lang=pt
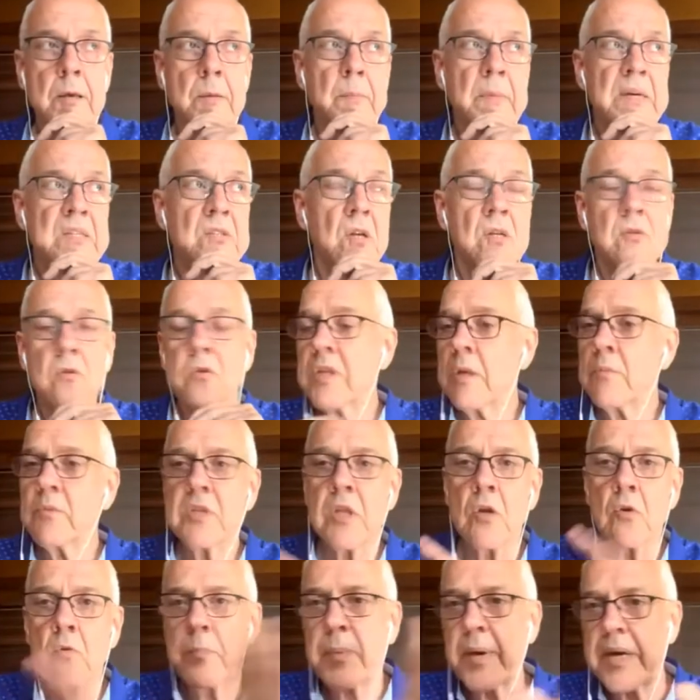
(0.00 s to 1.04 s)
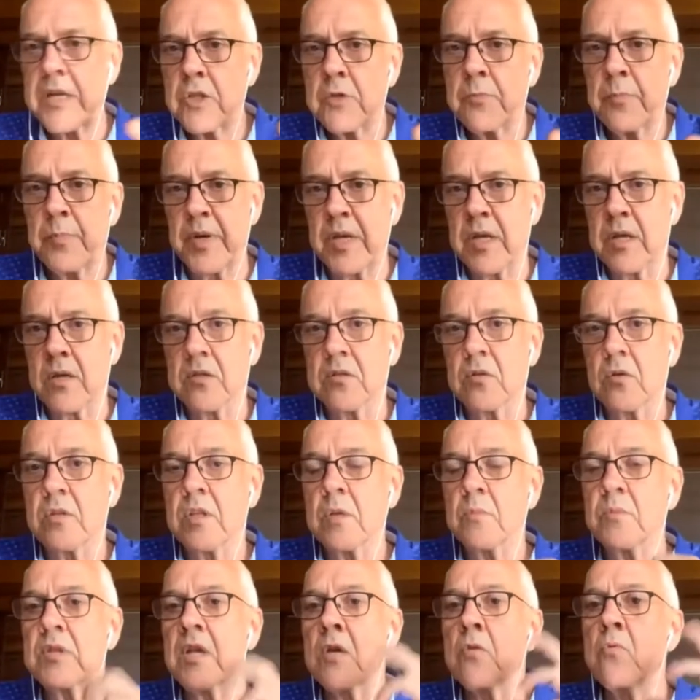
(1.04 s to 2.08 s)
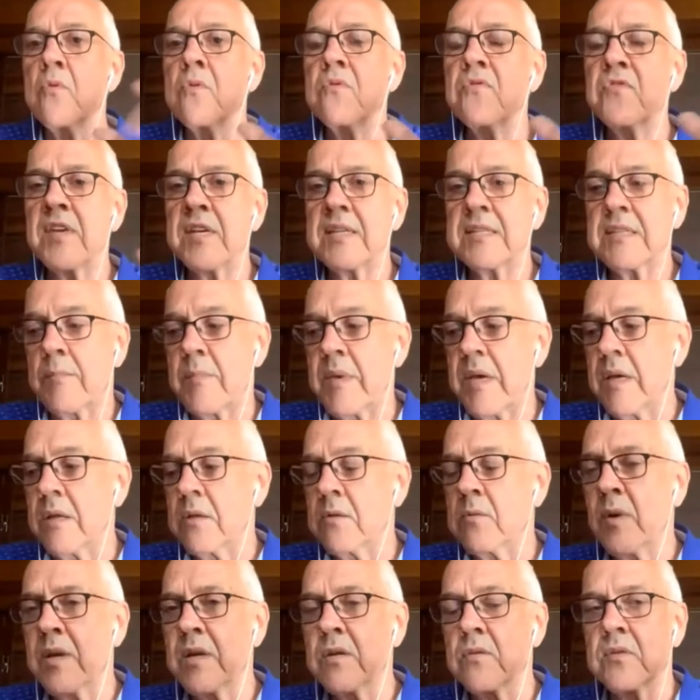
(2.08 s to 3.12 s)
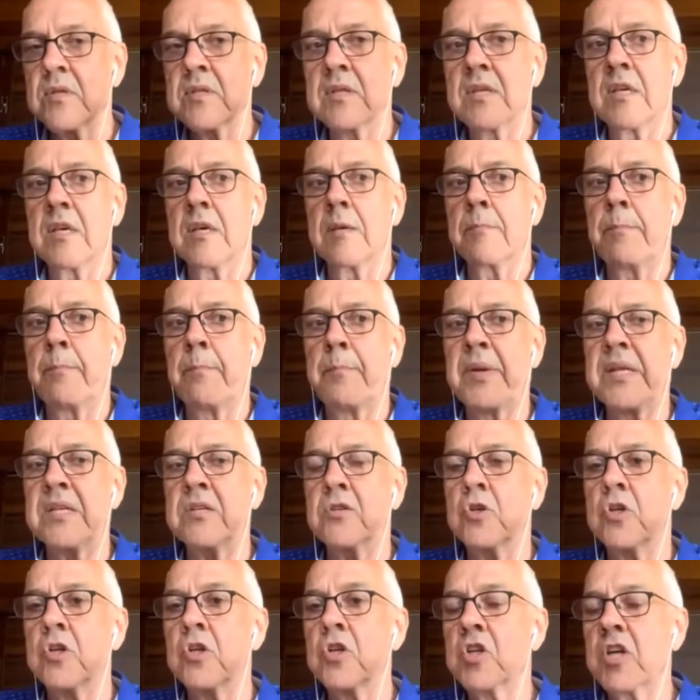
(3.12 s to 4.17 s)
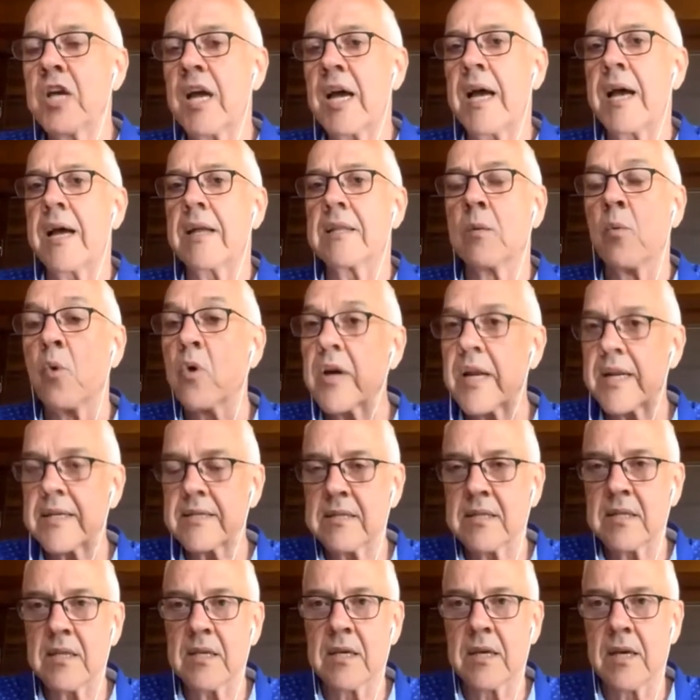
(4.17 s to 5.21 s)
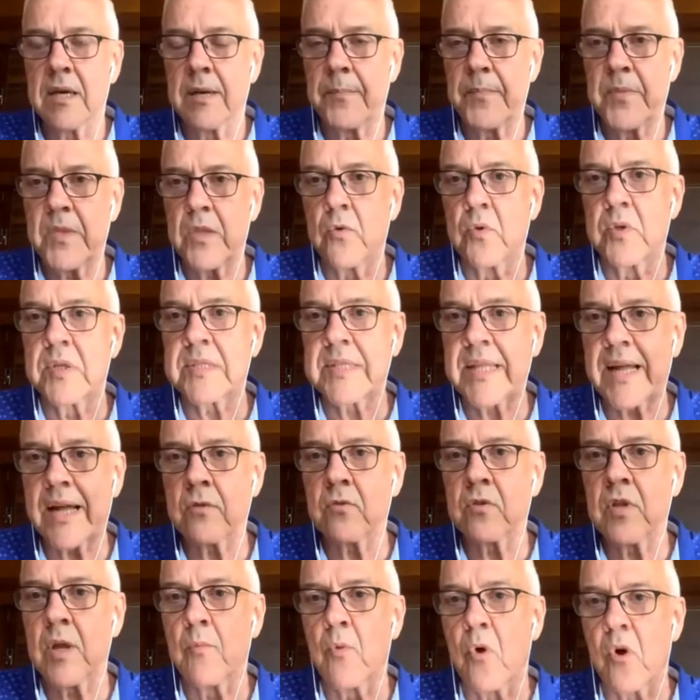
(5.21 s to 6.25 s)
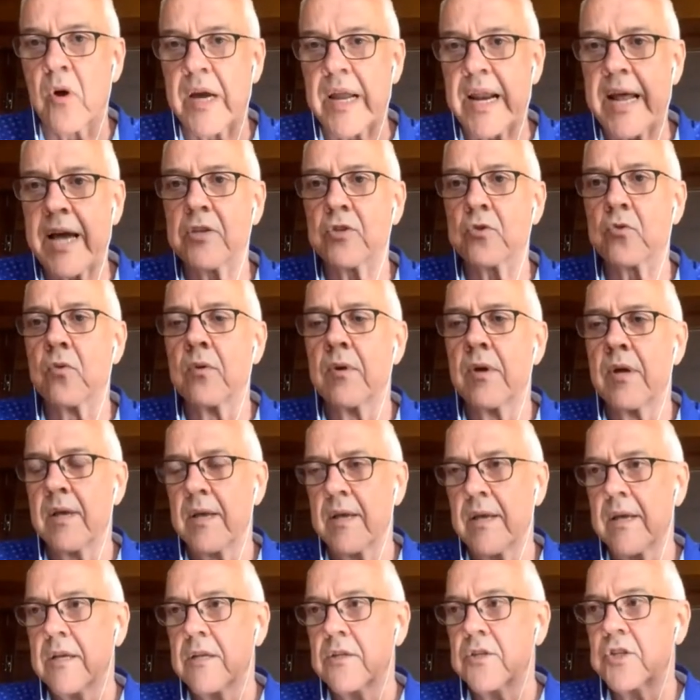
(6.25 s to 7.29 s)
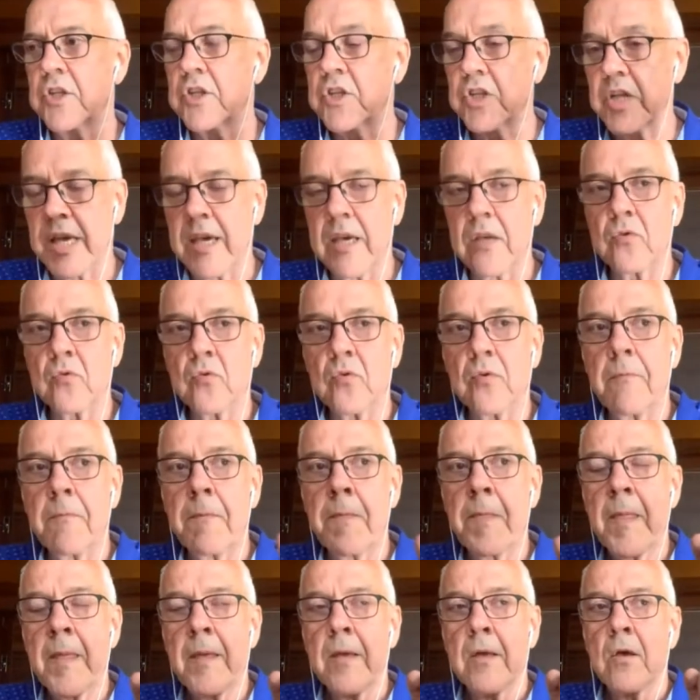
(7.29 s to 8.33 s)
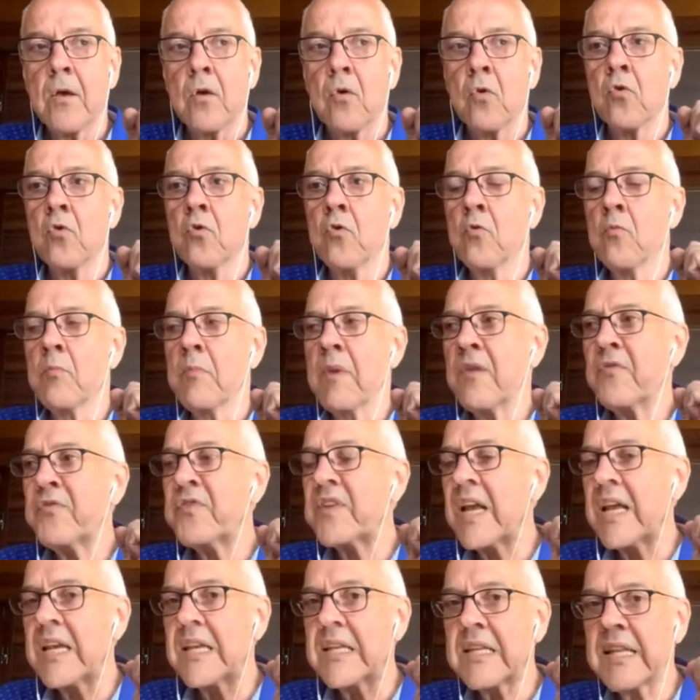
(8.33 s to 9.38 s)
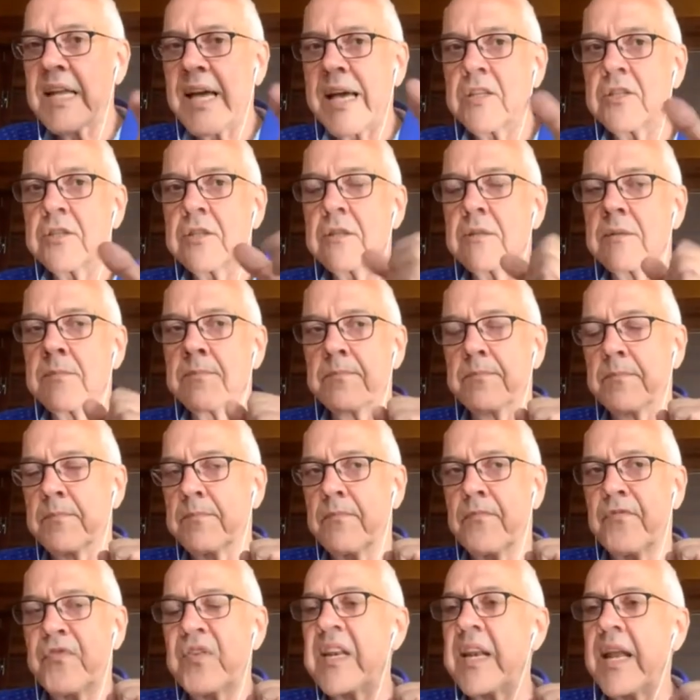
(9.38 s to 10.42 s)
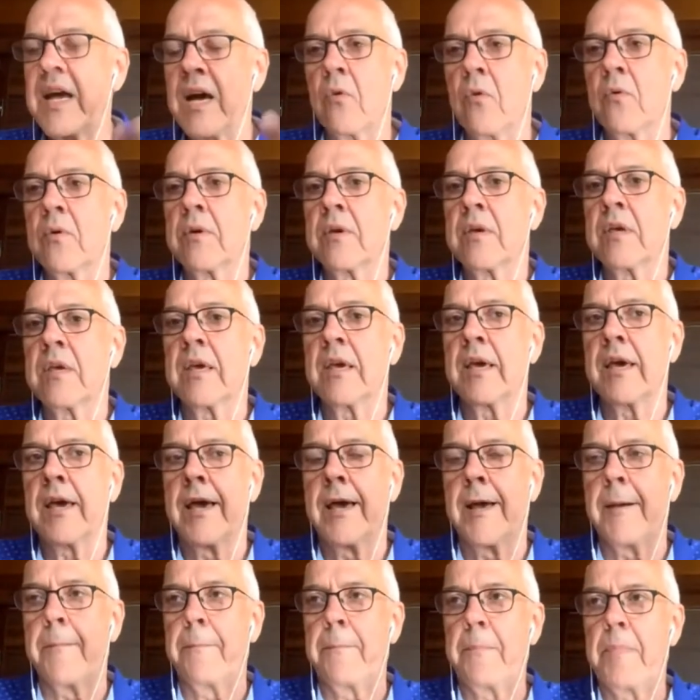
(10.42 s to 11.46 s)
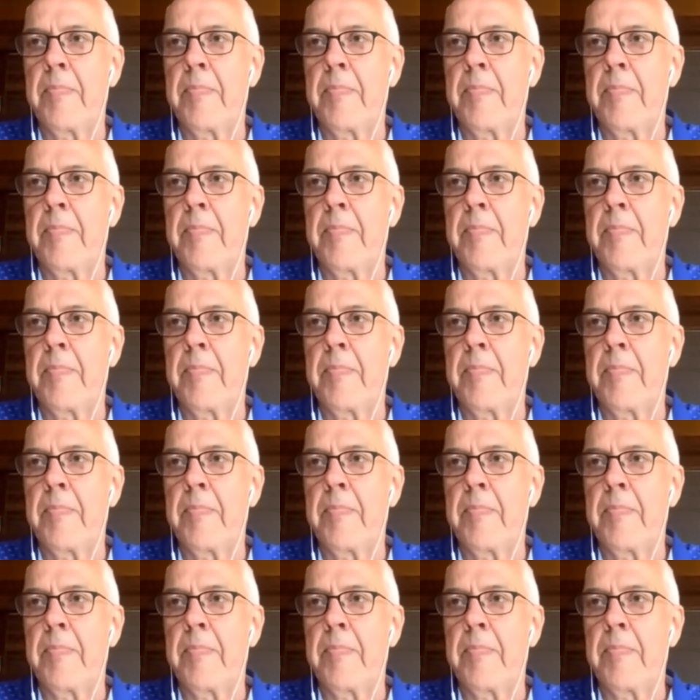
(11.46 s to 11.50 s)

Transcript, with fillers: mas nós não temos nenhum partipri, nós não temos nenhum enviesamento a não ser prestigiar a democracia e o Estado democrático de direito com uma finalidade final que é